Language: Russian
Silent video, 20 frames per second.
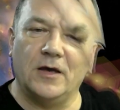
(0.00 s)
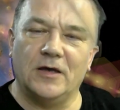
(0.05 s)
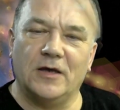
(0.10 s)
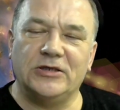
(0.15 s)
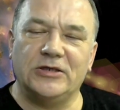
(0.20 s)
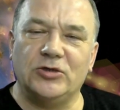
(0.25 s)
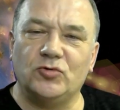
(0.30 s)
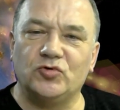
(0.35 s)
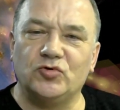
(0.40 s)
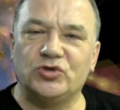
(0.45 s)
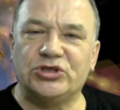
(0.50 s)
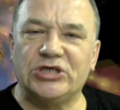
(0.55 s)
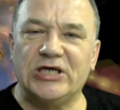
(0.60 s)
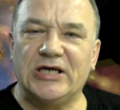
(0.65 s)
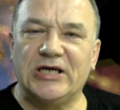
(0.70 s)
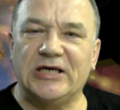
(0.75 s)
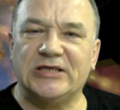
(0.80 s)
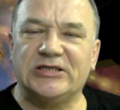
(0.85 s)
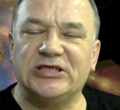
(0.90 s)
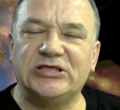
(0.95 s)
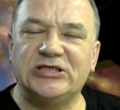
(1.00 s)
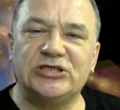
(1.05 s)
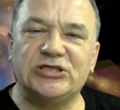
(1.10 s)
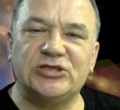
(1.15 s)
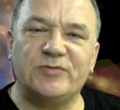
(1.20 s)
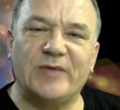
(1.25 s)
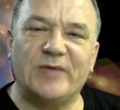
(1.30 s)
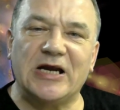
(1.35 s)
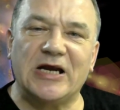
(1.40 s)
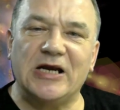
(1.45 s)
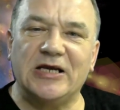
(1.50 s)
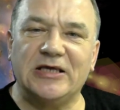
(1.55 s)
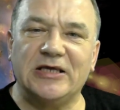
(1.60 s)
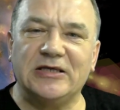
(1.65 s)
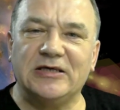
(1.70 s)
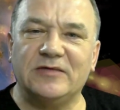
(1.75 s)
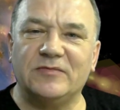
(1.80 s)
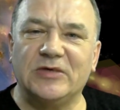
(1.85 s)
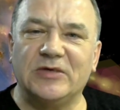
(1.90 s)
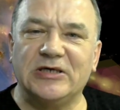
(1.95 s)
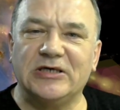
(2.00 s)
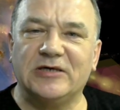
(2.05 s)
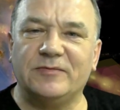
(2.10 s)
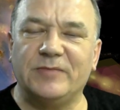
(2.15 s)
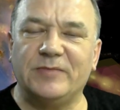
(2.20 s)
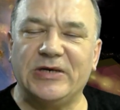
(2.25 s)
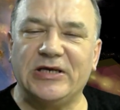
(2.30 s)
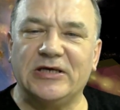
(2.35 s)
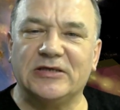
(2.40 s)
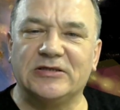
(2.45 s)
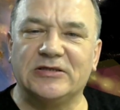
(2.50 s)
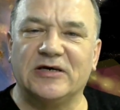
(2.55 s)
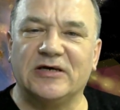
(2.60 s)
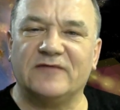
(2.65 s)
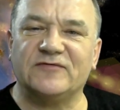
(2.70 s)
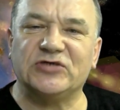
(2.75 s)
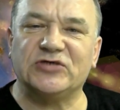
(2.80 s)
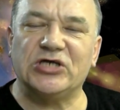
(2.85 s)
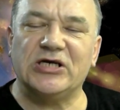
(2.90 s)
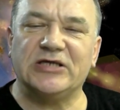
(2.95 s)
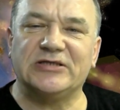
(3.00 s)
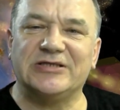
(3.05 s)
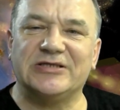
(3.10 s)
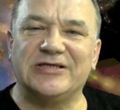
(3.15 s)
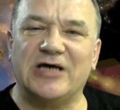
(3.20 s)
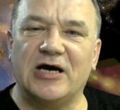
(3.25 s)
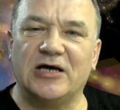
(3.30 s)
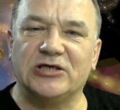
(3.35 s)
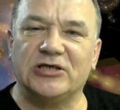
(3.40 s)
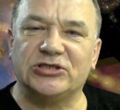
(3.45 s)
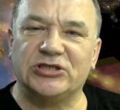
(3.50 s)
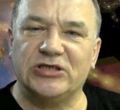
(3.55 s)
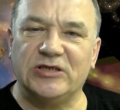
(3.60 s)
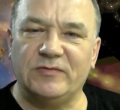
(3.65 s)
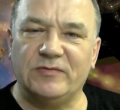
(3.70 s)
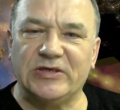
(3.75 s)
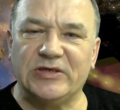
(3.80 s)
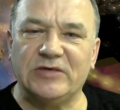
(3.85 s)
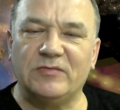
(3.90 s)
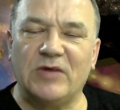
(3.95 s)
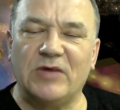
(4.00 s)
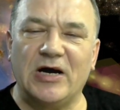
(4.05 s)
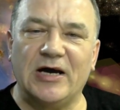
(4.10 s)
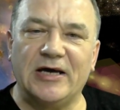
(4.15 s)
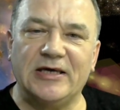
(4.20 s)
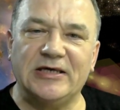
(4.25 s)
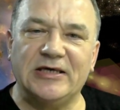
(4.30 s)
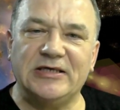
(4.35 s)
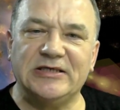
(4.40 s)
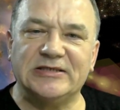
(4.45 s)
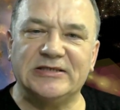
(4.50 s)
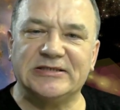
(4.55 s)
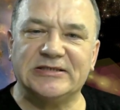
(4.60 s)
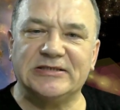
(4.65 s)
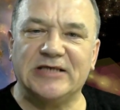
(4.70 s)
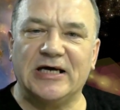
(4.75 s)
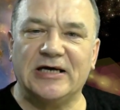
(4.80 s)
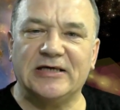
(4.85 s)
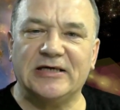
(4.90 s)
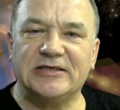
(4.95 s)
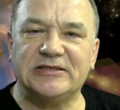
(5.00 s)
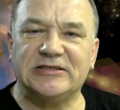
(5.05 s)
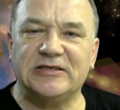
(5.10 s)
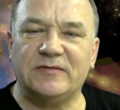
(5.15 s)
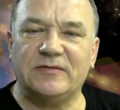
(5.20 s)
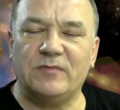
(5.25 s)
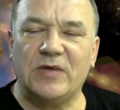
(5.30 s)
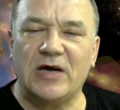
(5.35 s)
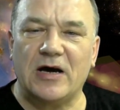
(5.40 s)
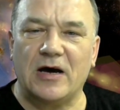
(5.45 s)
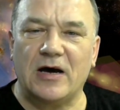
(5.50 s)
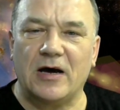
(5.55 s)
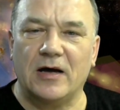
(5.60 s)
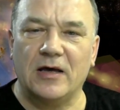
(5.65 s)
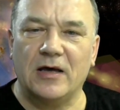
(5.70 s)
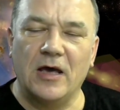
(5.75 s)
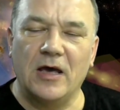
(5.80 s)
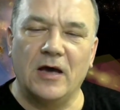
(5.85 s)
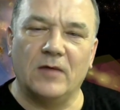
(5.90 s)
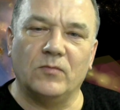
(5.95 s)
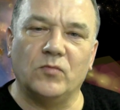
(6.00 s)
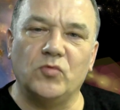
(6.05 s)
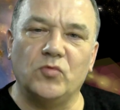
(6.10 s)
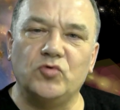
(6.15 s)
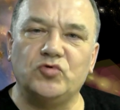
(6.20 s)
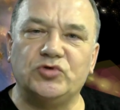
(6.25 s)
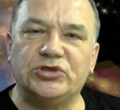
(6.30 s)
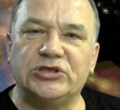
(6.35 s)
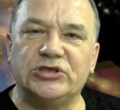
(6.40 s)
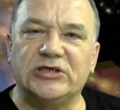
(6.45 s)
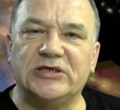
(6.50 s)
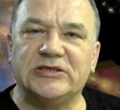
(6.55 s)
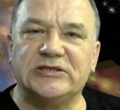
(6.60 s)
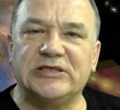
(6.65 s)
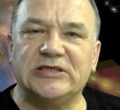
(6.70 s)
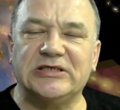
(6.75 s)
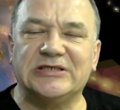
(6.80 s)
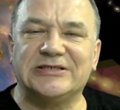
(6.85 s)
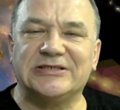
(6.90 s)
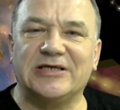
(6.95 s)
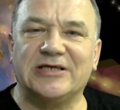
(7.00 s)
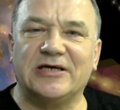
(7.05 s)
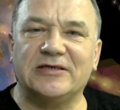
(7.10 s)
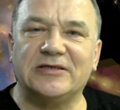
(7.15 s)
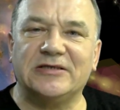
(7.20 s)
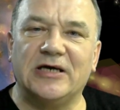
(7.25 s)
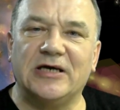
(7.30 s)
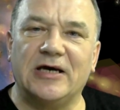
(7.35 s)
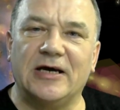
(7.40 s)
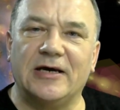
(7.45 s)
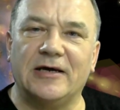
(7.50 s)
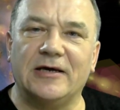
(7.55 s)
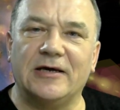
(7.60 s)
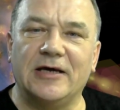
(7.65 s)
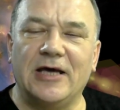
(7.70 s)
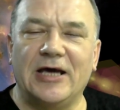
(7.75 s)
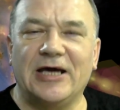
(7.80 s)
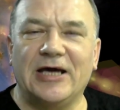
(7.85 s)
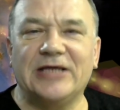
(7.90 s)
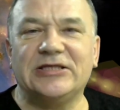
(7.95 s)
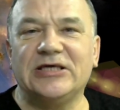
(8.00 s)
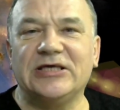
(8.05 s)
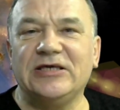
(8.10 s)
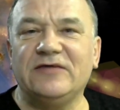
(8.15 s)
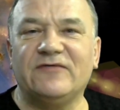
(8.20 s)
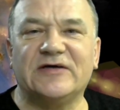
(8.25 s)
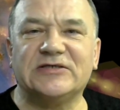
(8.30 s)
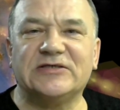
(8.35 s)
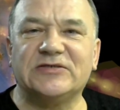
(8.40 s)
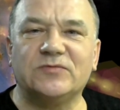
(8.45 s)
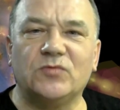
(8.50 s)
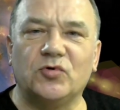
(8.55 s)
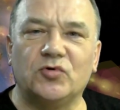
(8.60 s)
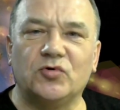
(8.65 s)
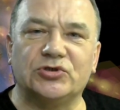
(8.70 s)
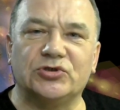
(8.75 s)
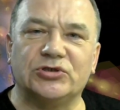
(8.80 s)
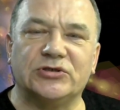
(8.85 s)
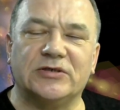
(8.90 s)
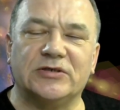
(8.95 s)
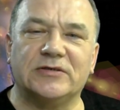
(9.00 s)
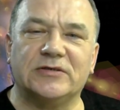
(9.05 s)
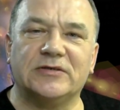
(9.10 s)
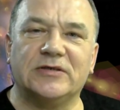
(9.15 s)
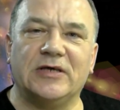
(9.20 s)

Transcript: Неужели тысячи поколений моих предков жили так же, не понимая и не зная себя, мучаясь и страдая? Это невозможно.